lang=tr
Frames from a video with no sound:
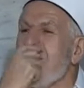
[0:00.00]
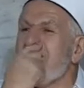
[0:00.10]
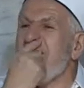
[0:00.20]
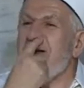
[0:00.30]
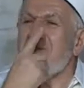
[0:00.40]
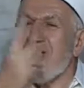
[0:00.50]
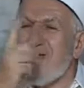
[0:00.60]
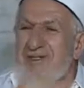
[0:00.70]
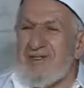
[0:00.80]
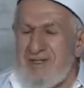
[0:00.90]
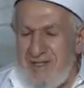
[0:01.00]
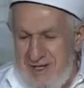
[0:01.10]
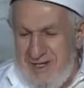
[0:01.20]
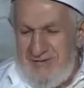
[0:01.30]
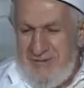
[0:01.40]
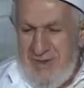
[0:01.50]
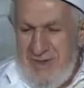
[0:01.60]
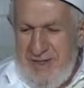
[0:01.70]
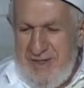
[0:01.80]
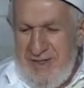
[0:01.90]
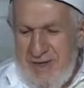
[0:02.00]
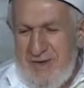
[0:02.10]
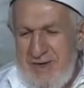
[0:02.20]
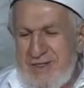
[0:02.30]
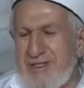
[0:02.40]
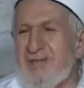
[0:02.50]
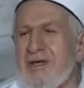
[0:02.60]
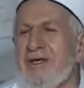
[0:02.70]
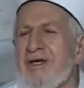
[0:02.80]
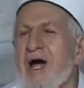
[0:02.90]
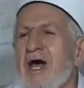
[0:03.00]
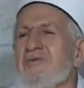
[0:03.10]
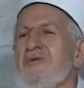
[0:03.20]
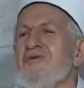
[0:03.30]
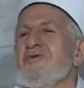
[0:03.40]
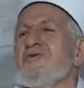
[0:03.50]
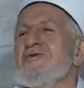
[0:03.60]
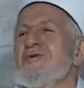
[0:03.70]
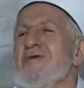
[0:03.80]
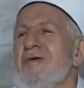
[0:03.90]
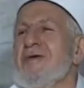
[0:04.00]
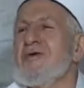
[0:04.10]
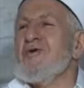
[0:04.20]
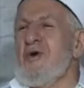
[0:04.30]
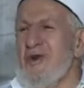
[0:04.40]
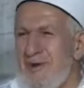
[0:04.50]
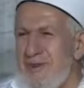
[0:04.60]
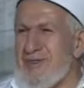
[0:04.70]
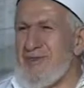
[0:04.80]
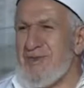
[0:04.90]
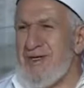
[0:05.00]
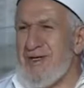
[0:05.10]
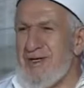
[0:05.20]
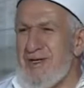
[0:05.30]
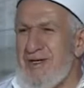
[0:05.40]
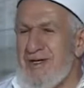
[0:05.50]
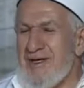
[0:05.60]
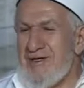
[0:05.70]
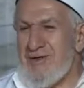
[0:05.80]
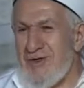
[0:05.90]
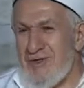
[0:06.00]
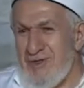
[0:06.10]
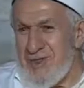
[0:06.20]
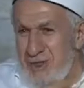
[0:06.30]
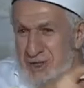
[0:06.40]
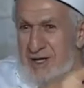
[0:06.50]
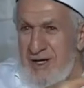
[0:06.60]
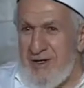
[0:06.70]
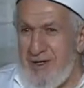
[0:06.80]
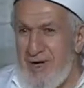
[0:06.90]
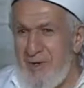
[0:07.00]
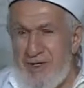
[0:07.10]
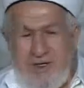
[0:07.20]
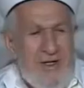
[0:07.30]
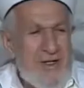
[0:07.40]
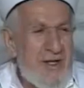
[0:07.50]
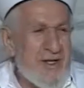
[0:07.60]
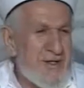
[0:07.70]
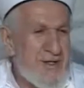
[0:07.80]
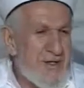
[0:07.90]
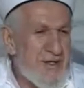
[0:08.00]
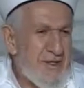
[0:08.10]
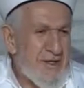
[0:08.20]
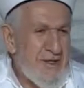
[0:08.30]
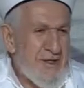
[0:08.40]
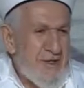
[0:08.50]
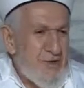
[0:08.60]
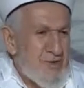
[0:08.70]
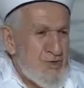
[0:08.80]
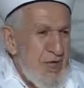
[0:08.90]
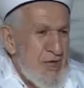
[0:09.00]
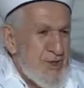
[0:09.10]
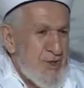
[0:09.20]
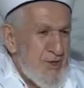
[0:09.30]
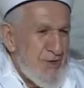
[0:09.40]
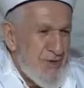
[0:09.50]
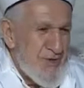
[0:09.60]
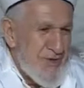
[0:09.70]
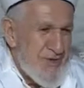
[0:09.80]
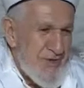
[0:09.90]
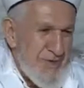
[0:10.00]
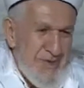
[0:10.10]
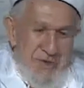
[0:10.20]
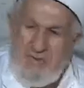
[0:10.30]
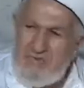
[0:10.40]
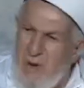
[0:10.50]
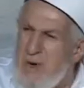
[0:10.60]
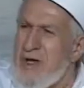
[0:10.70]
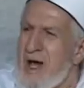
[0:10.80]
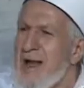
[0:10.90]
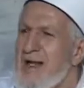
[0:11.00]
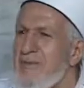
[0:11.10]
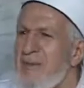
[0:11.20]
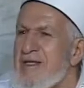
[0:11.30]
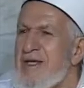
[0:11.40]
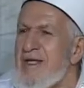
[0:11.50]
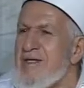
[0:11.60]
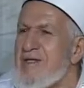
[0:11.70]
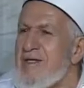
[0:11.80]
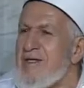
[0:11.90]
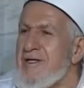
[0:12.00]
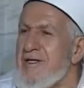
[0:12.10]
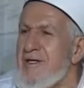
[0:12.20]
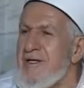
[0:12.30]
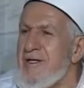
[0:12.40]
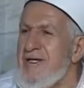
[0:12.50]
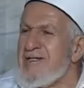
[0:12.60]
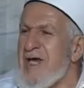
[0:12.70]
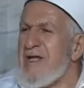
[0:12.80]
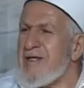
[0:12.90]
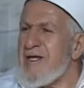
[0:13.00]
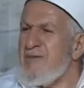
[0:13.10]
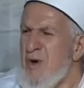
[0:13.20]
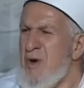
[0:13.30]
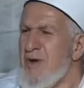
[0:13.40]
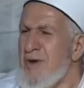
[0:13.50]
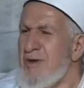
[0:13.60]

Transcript: Serbestsiniz dedi. Evet şimdi harp hukuku öyle mi şimdi? Gördünüz işte Amerikalılar üstüne işiyor ölünün. Bu mu yani medeniyet dedin? İnsan hakları bu mu?